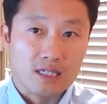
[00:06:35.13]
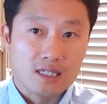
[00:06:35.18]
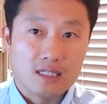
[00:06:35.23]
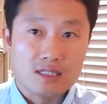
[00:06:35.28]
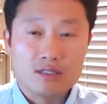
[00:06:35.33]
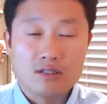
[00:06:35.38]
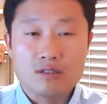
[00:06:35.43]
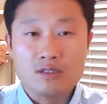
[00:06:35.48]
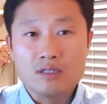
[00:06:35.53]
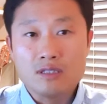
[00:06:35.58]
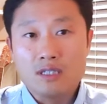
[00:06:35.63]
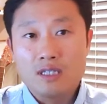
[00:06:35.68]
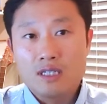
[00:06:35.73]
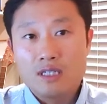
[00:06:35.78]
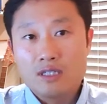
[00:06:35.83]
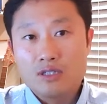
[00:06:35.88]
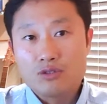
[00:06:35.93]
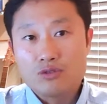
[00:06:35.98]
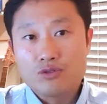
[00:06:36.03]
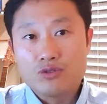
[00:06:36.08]
그래서 저는
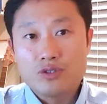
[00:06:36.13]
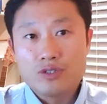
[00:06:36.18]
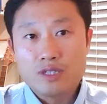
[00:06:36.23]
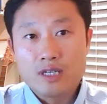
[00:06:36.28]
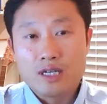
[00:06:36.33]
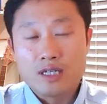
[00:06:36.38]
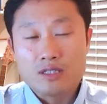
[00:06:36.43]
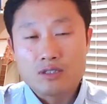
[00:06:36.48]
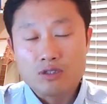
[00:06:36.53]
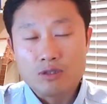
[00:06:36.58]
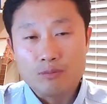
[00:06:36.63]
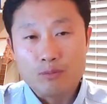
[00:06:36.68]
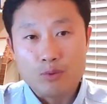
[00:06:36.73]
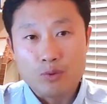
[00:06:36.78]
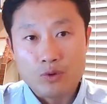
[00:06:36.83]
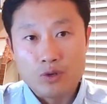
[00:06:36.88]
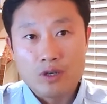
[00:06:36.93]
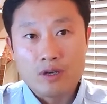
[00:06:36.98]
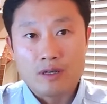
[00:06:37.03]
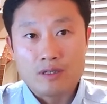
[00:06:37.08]
수익의 관점,
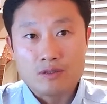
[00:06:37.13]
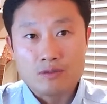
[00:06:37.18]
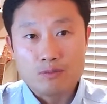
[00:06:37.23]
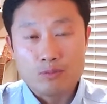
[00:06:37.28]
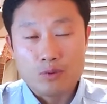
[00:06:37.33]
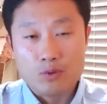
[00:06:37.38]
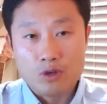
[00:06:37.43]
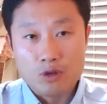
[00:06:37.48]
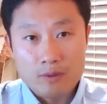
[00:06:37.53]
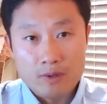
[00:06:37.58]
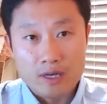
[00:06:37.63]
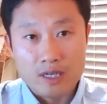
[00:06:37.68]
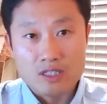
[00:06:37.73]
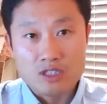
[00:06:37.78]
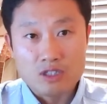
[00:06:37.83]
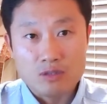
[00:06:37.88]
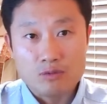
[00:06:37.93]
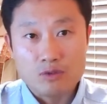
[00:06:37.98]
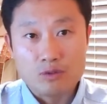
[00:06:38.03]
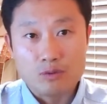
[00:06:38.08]
본업의, 관, 본업의
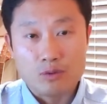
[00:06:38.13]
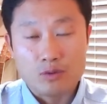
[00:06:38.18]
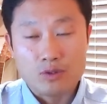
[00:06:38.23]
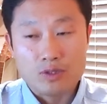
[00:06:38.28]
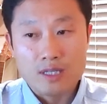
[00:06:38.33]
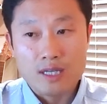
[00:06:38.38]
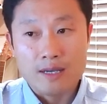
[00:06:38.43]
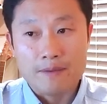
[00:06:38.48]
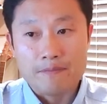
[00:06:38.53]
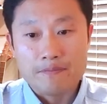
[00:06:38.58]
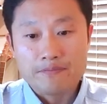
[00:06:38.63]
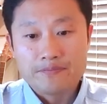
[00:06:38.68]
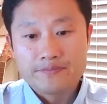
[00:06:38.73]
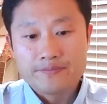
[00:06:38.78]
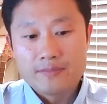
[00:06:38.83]
관점으로 보는데